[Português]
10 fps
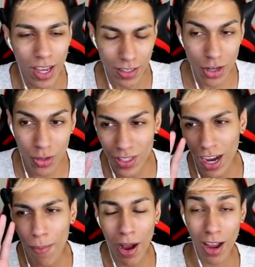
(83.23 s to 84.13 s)
Se a gente conseguir
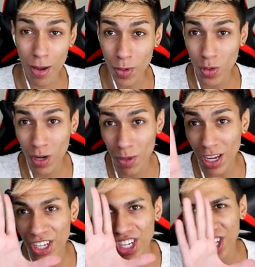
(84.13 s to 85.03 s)
acabar com a cama do
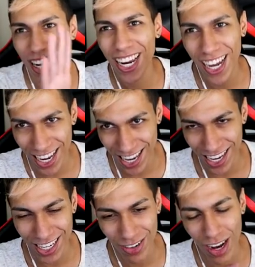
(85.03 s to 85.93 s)
inimigo, a gente ganha.
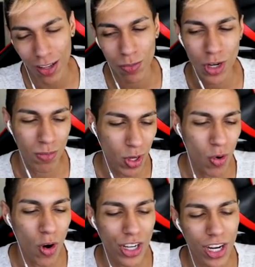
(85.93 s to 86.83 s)
E no caso, meu
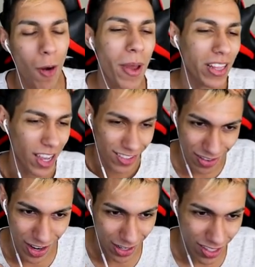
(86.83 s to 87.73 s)
inimigo hoje é o Ben 10
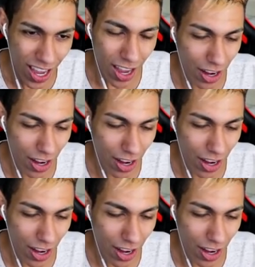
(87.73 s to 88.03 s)
Reverse.